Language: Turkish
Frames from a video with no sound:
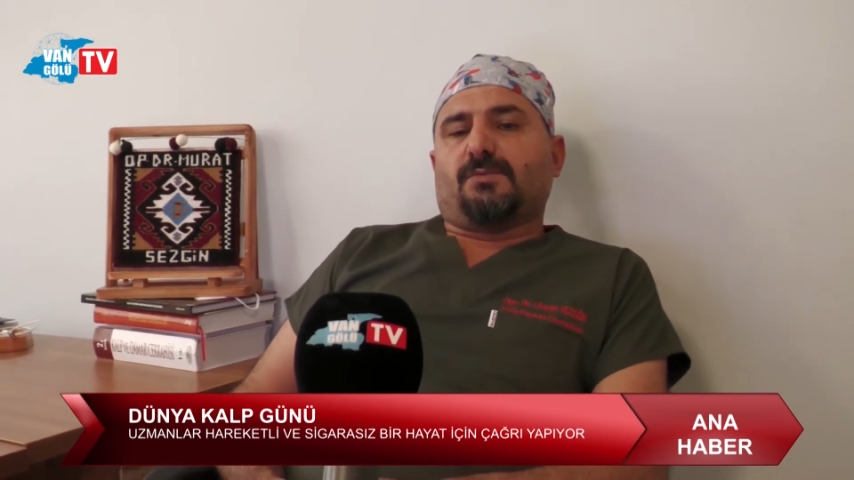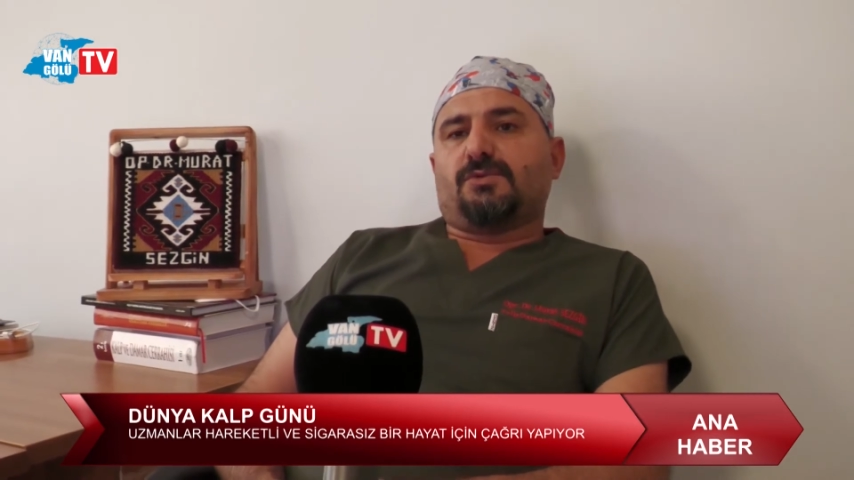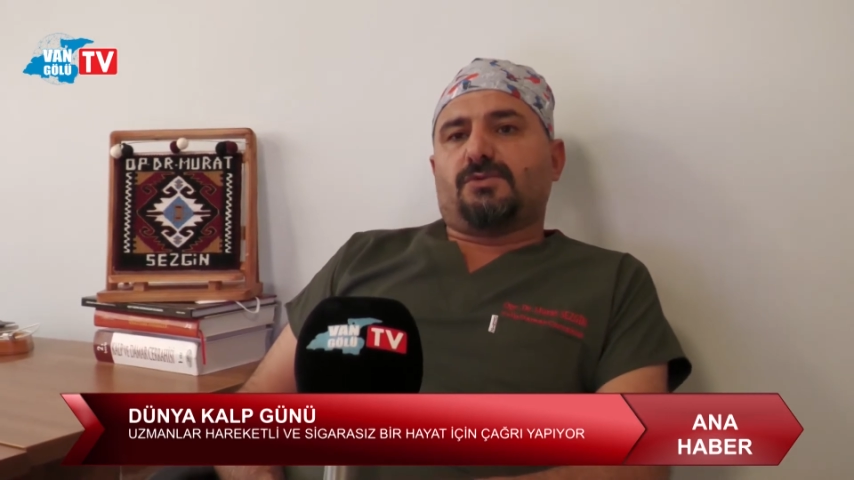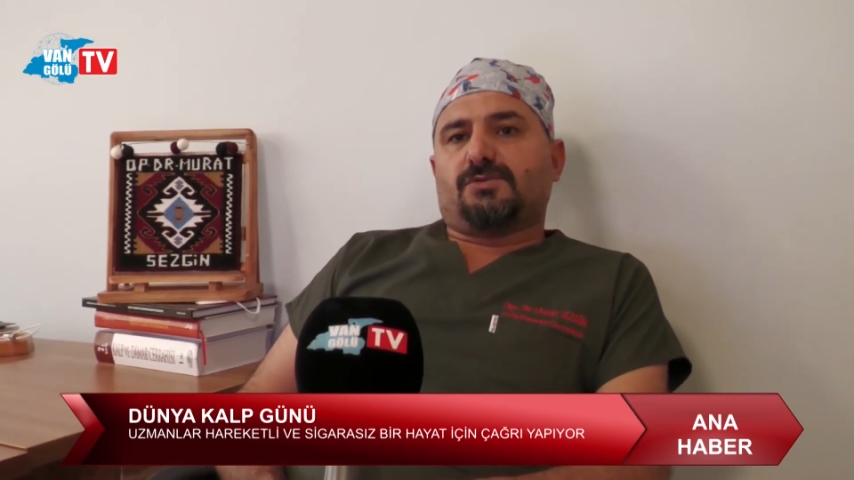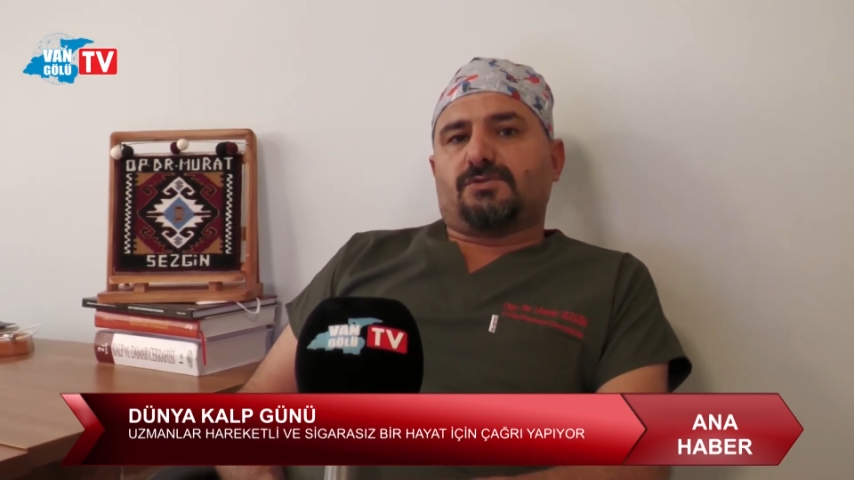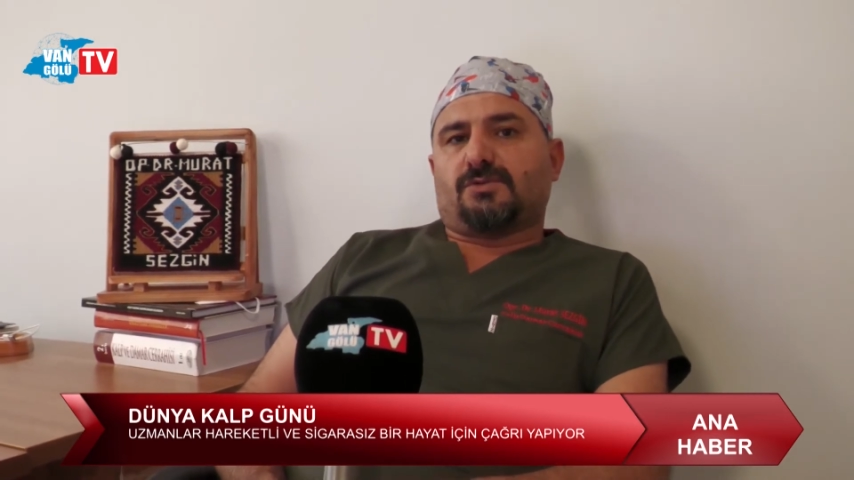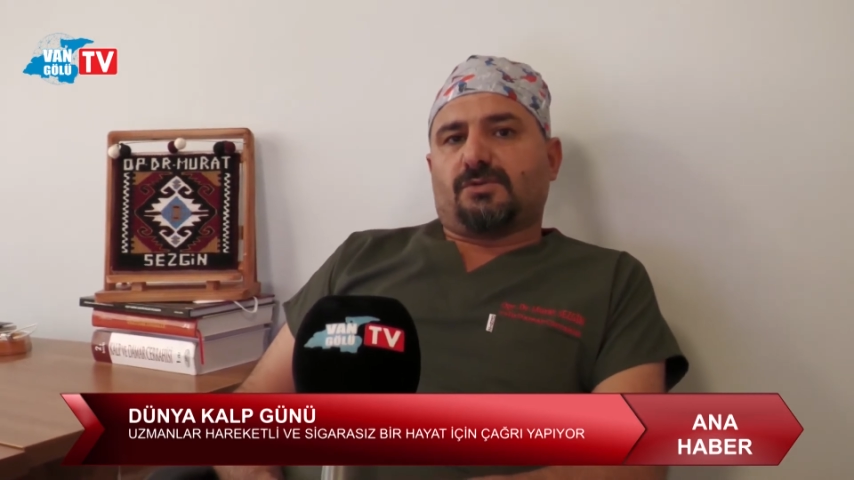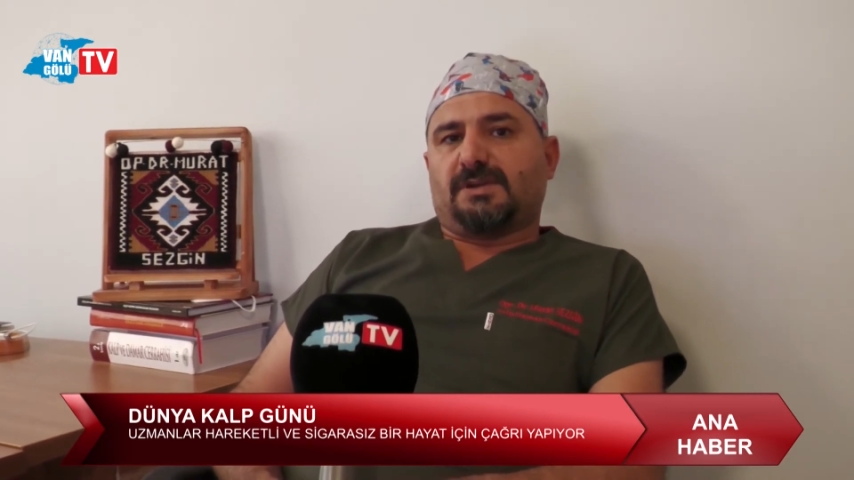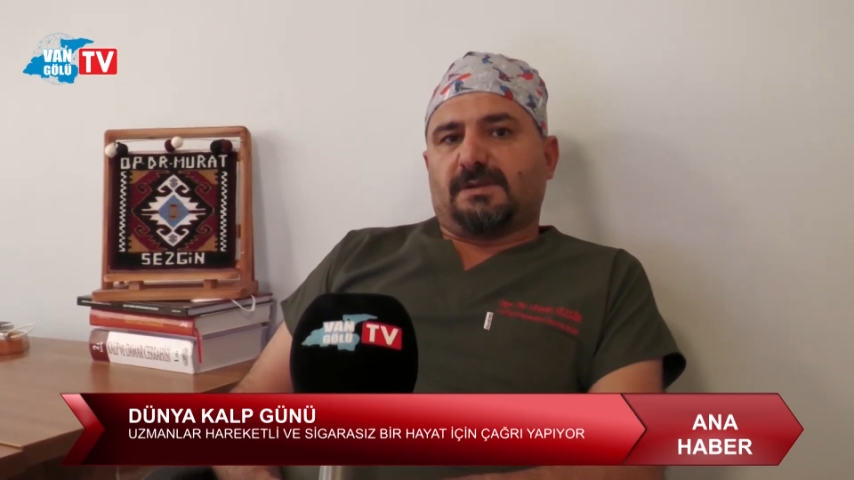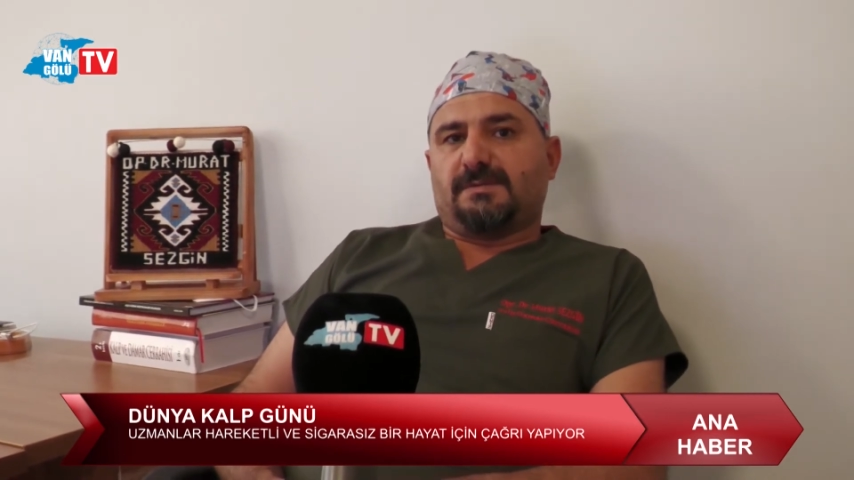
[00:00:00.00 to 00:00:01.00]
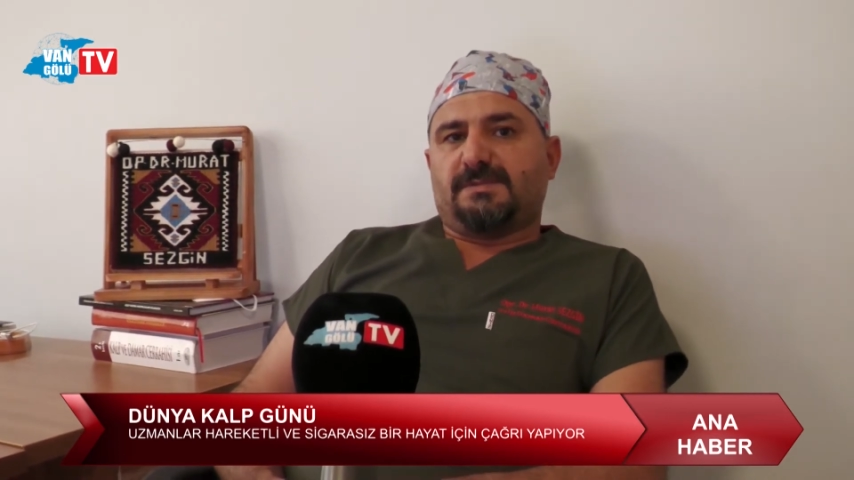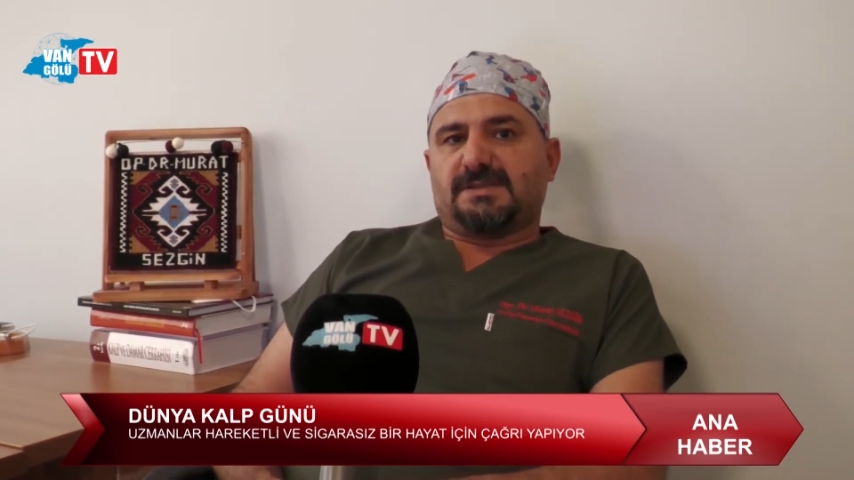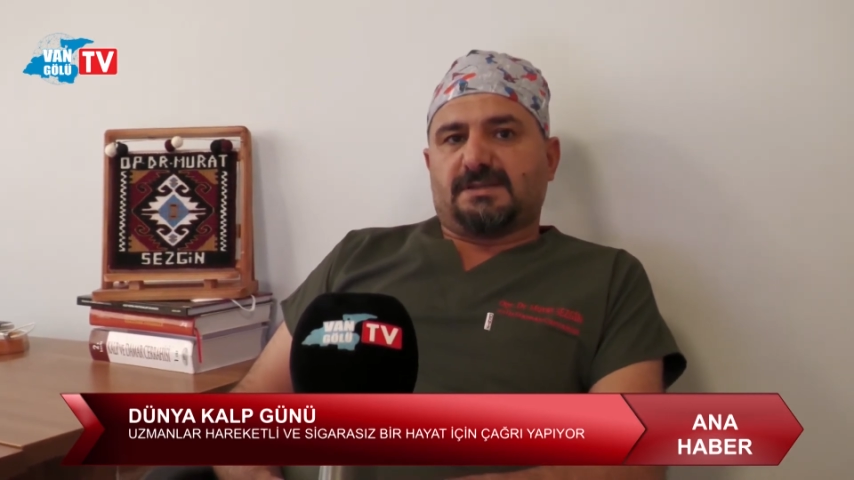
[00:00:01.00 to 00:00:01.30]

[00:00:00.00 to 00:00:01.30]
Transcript: Bugün çok önemli bir